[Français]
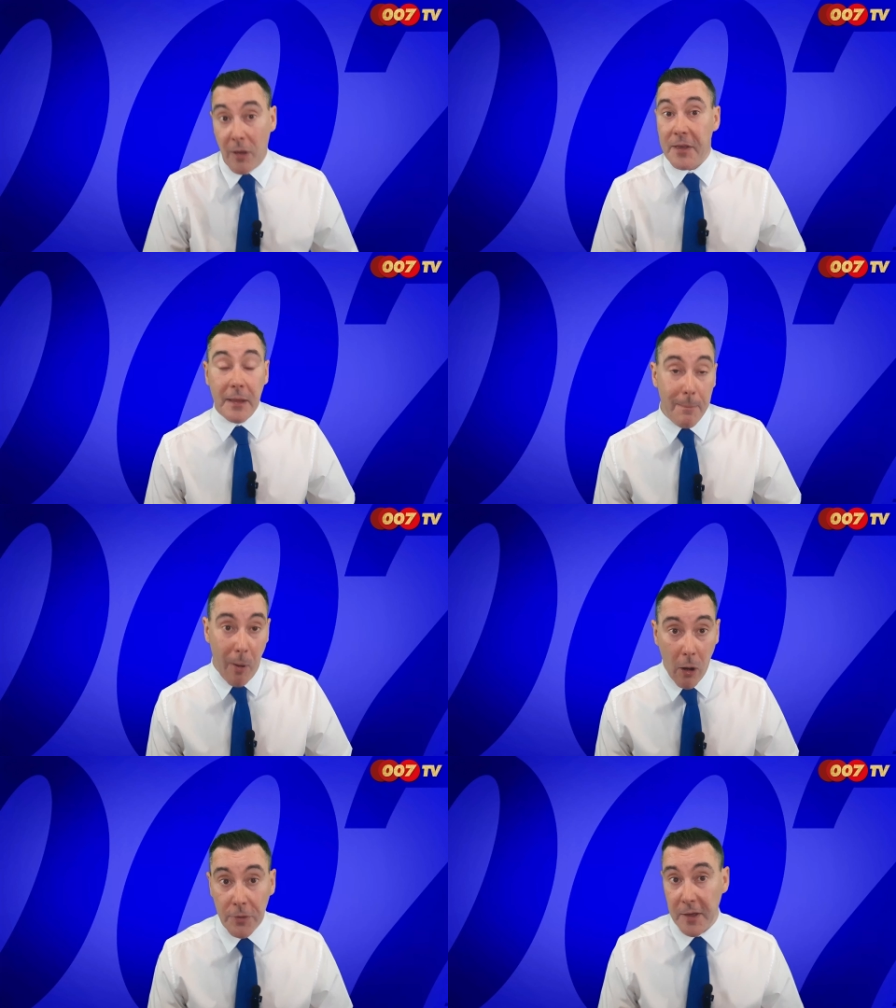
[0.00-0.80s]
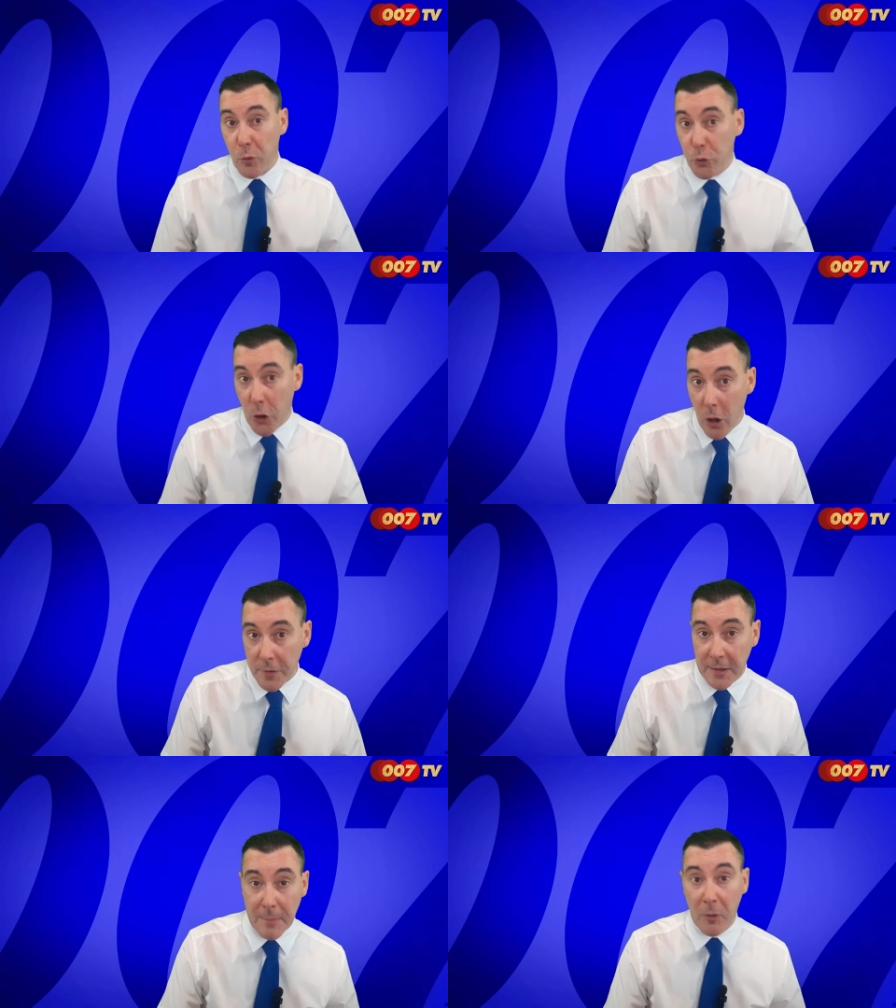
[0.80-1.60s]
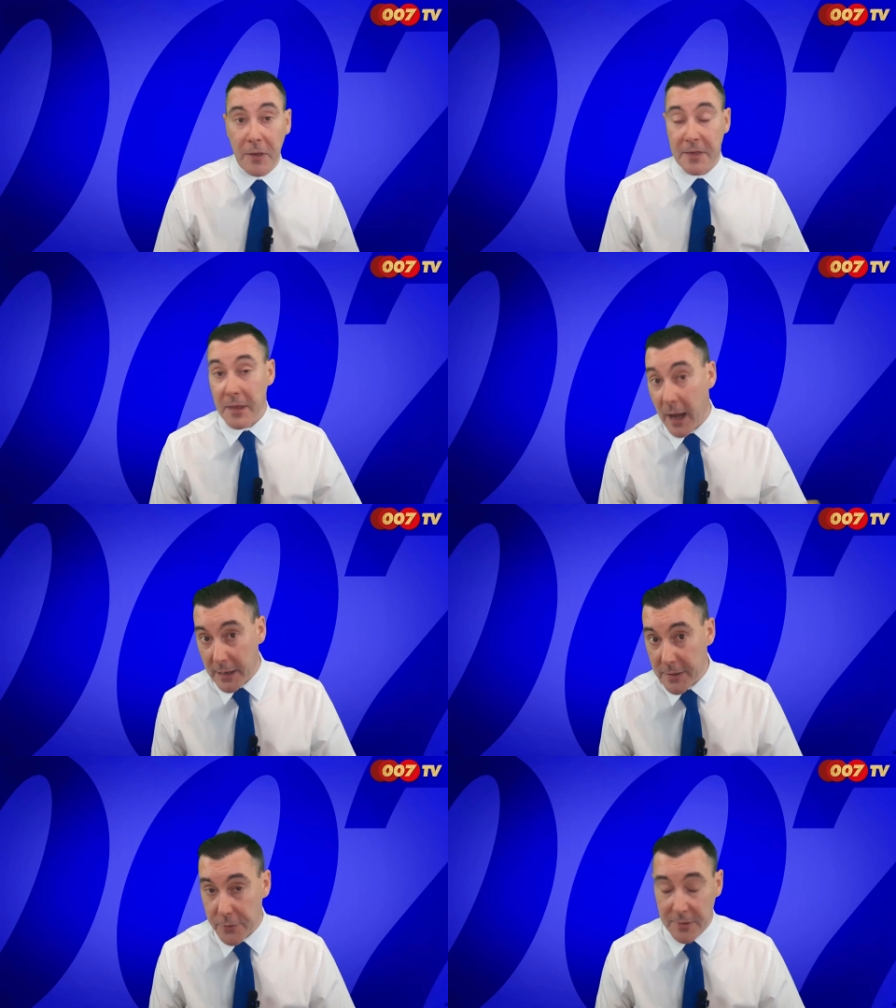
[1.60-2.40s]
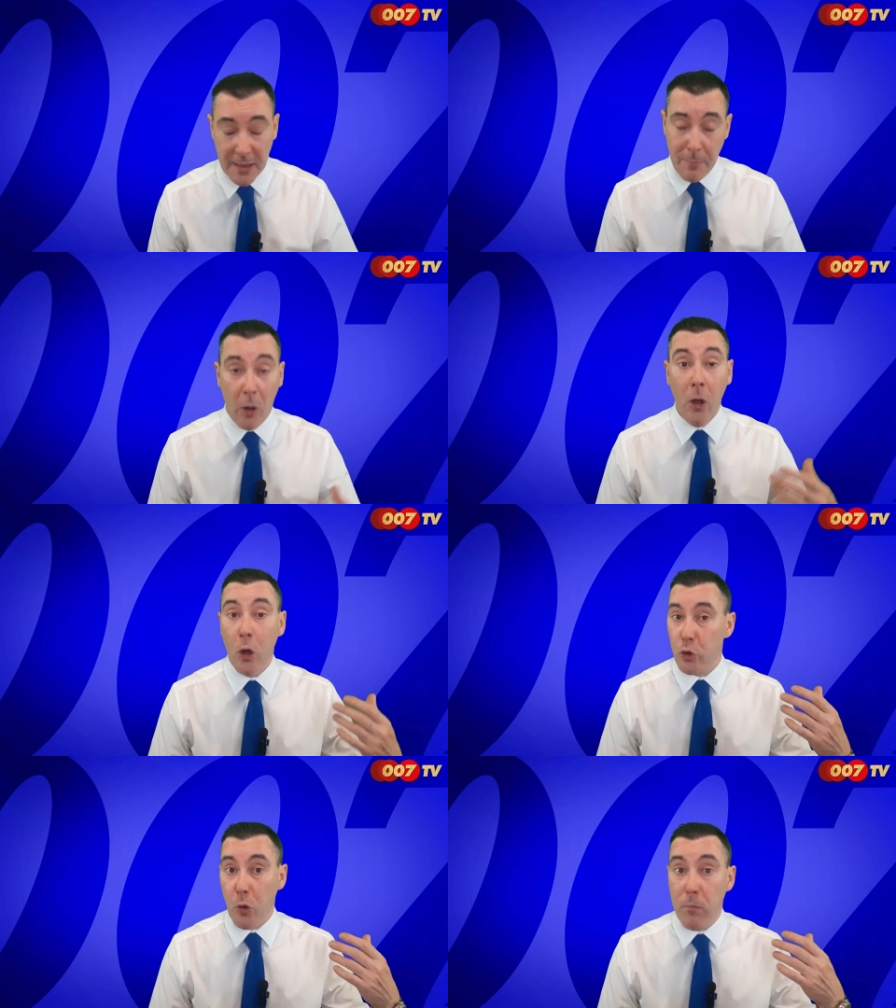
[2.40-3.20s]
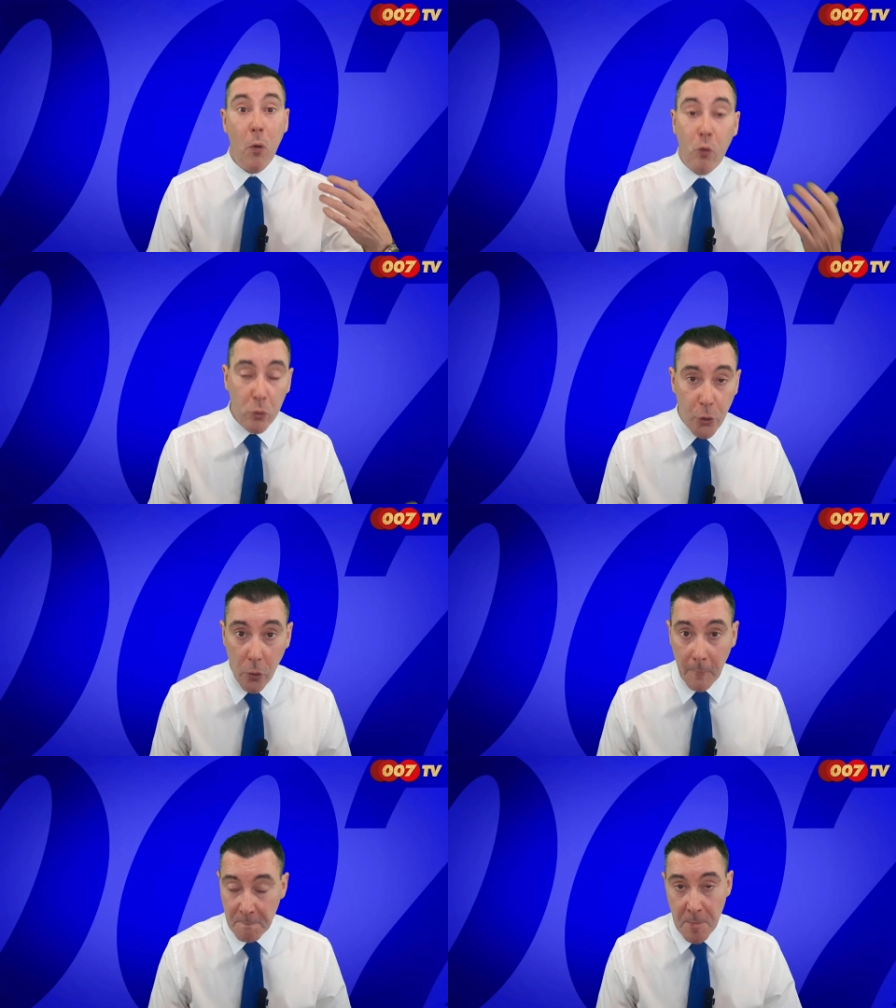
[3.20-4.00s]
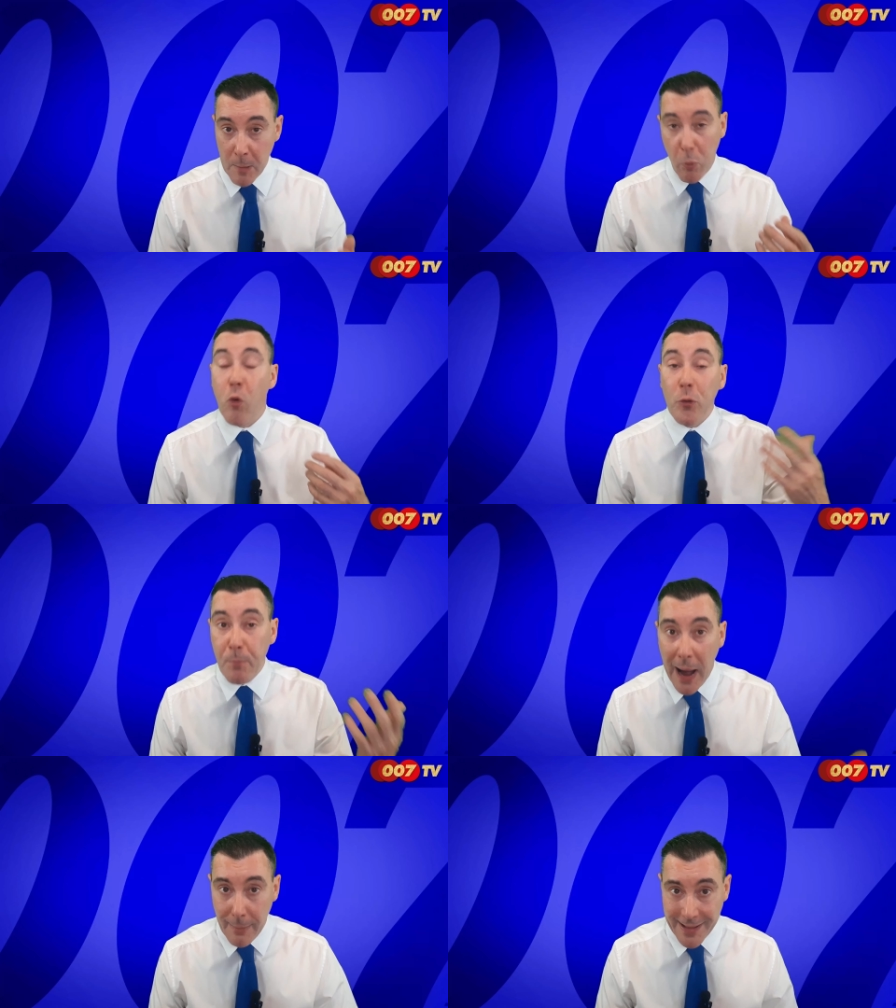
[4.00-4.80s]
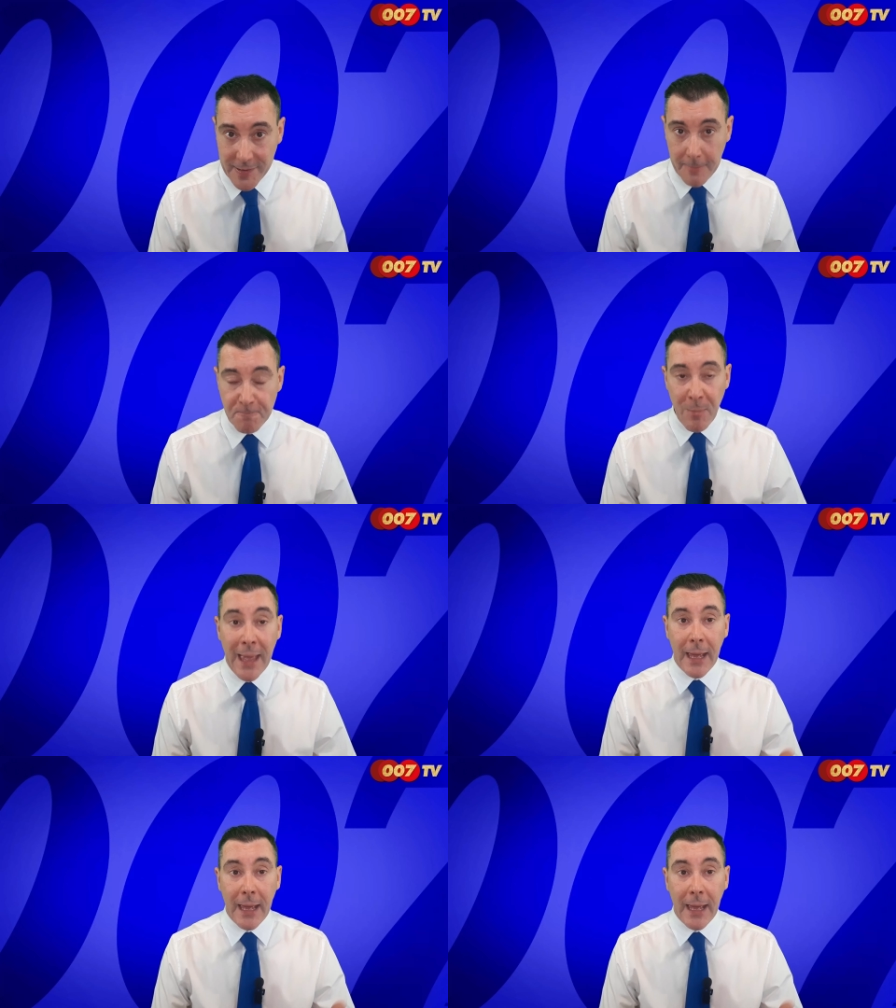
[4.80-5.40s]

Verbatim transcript: Ben, ça dépend des auteurs, ça dépend des scénaristes, ça dépend de beaucoup de, beaucoup de paramètres.